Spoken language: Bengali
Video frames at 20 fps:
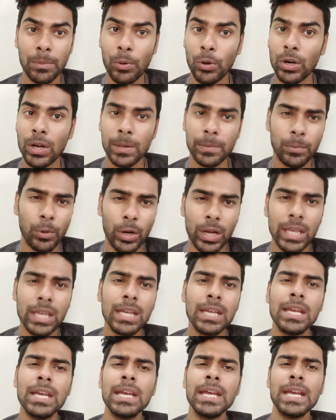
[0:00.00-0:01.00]
বলার পরেই
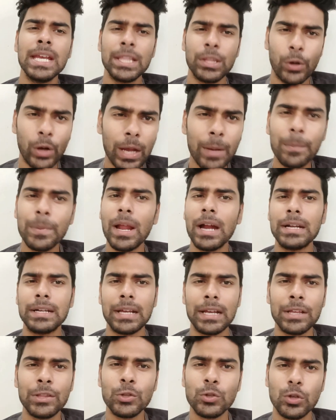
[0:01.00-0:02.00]
এবং এই প্লেয়ারটা
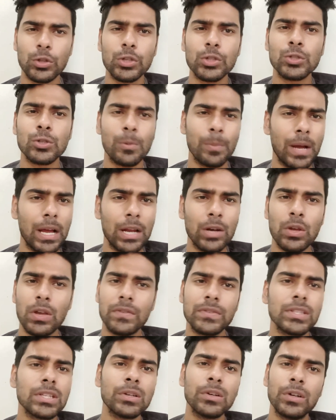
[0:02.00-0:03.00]
কিন্তু যথেষ্ট ভালো
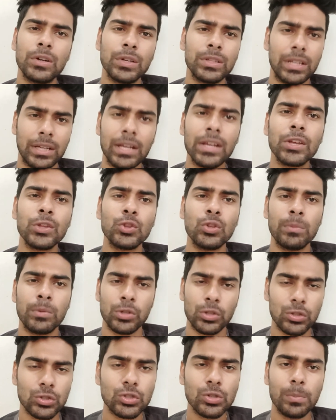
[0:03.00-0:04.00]
এফসি গড়ে তাকে কিন্তু আমরা
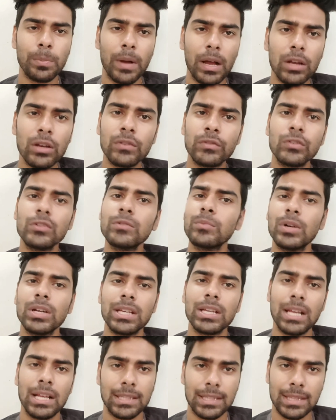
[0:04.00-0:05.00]
যথেষ্ট ভালো ফুটবলই
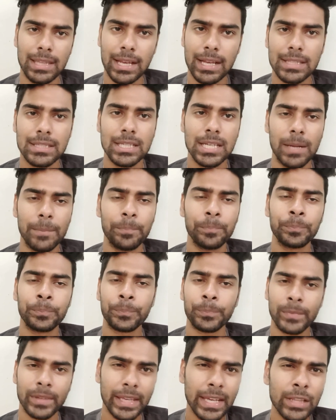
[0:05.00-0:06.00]
খেলতে দেখেছিলাম
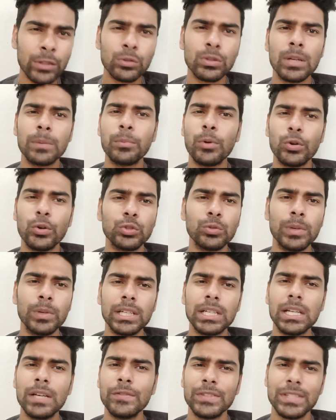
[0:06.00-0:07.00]
কিন্তু তার বর্তমান
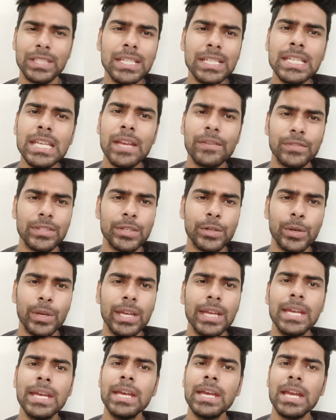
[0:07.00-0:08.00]
ক্লাব সিডনি এফসির হয়ে
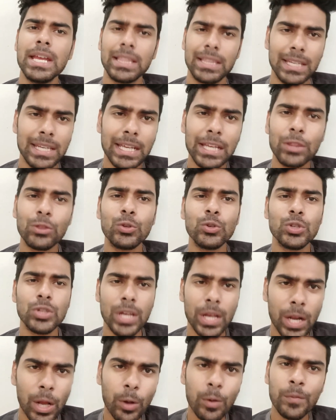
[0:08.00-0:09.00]
তিনি কিন্তু
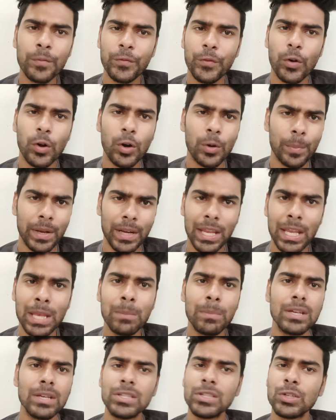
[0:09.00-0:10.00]
সেরকম ফর্মে নেই
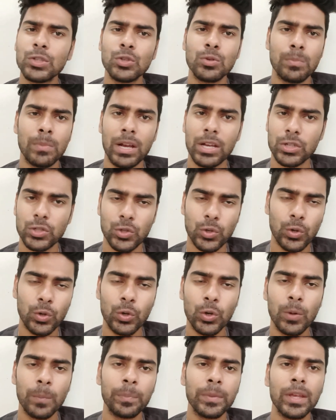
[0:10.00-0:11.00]
বেশ কিছু মাস
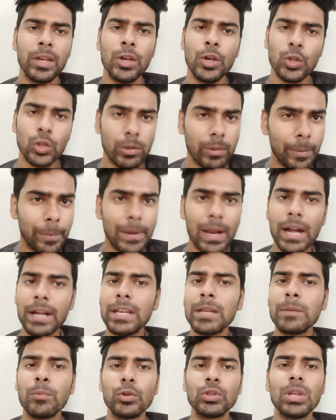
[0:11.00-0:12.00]
হলো তবে
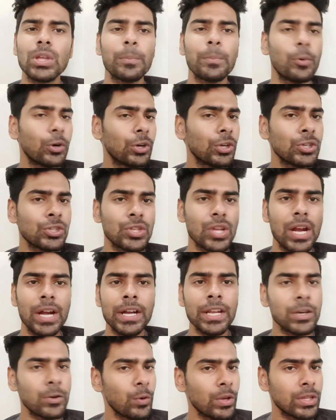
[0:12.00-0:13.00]
প্লেয়ারটির মধ্যে পোটেনশিয়ালিটি
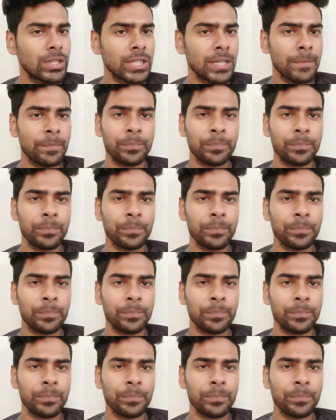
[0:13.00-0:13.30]
রয়েছে